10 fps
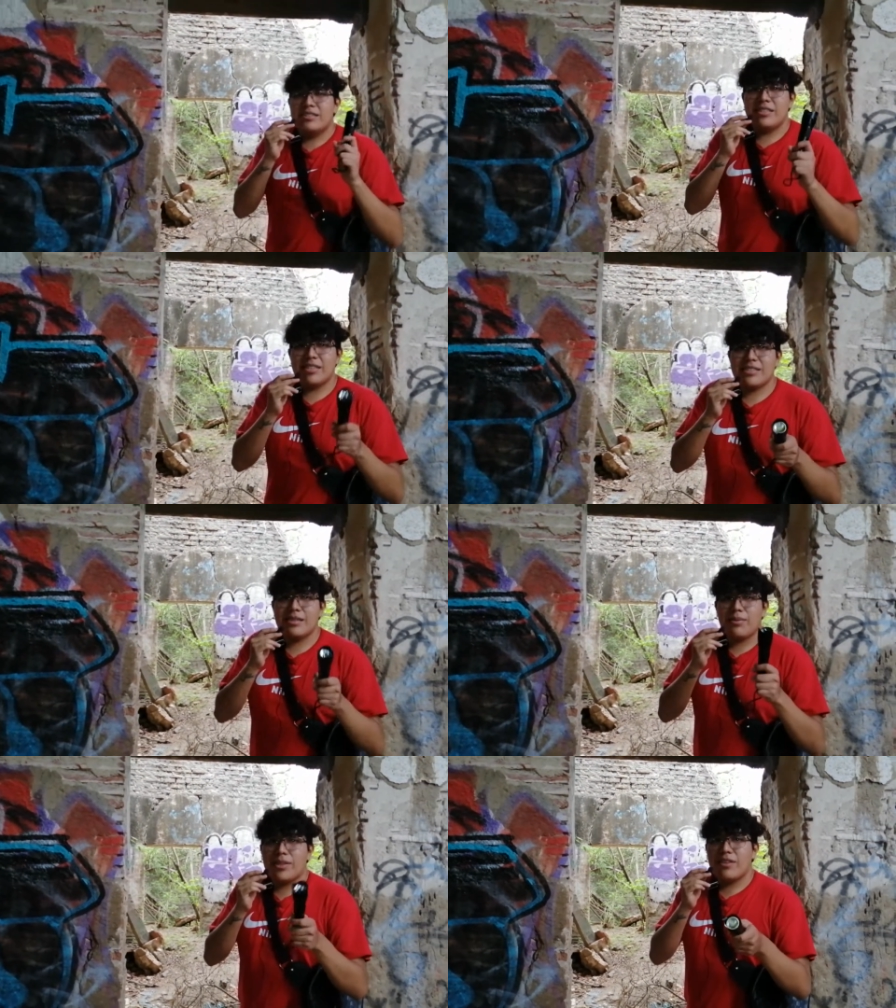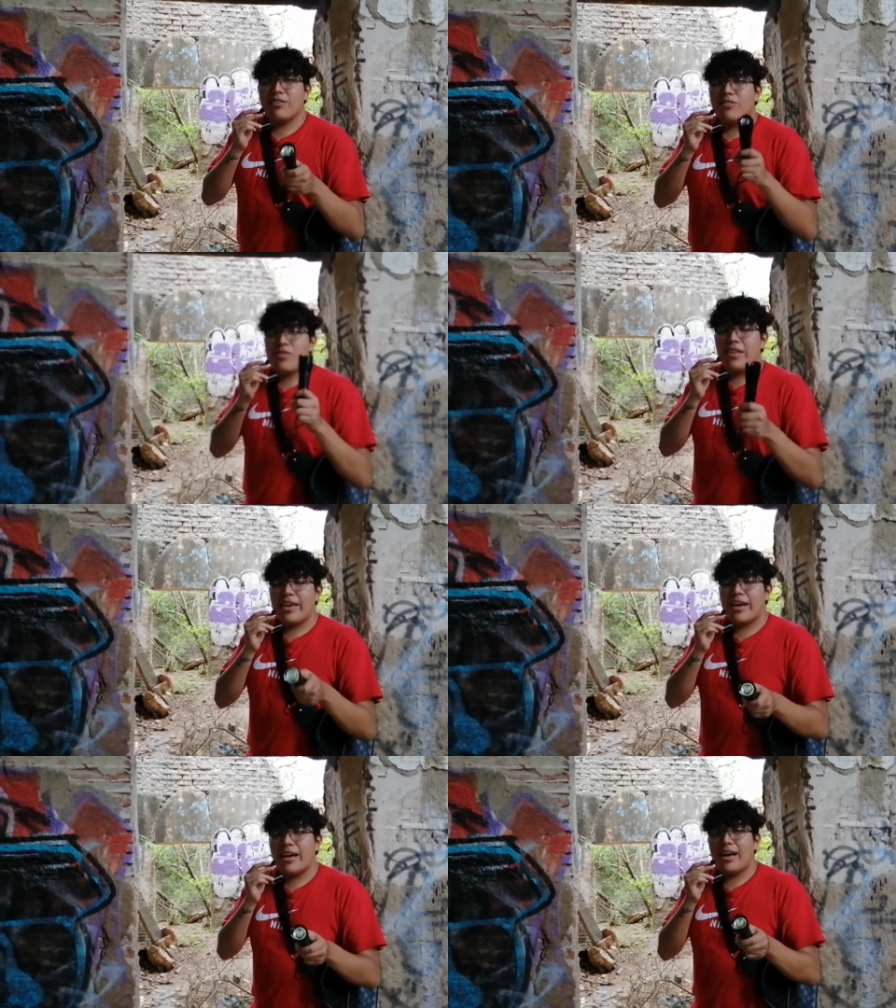Si este
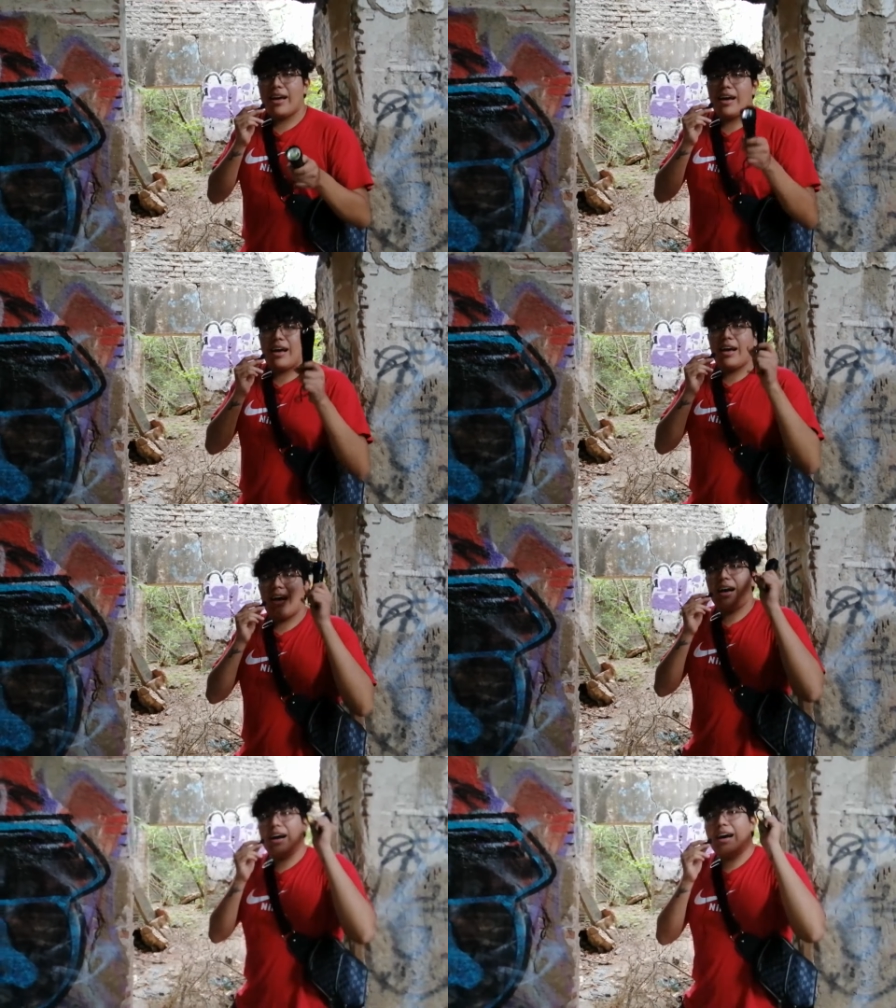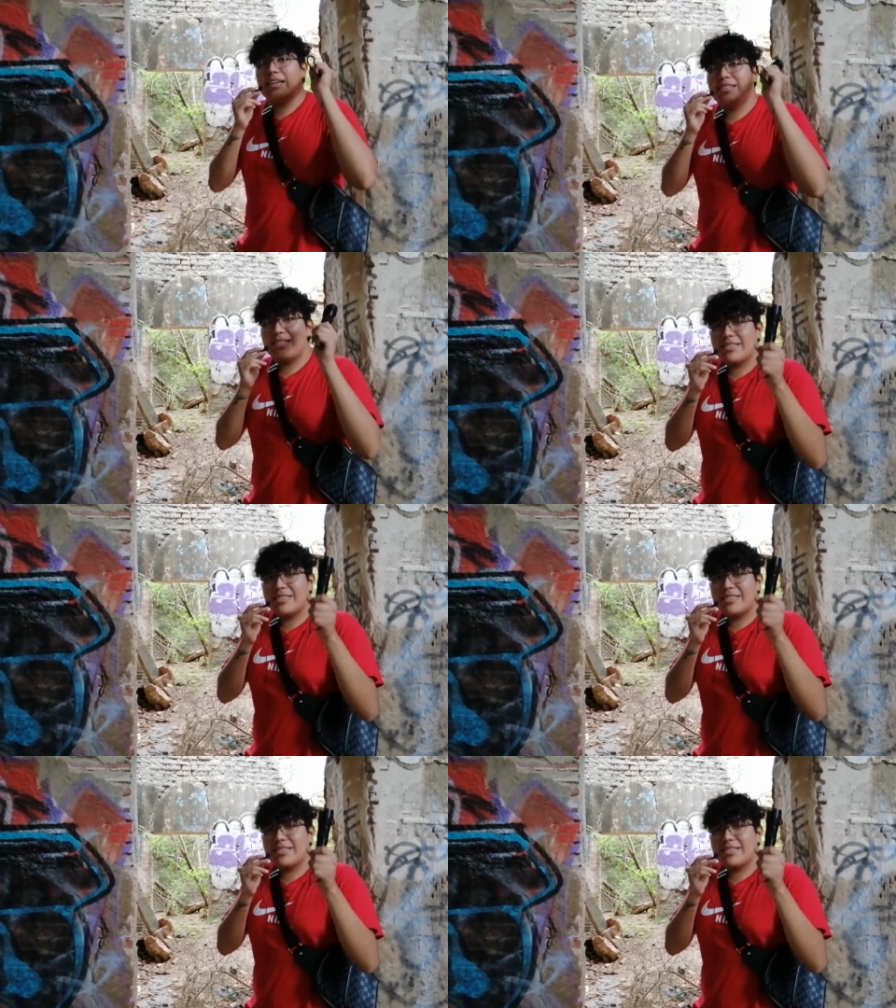video llega a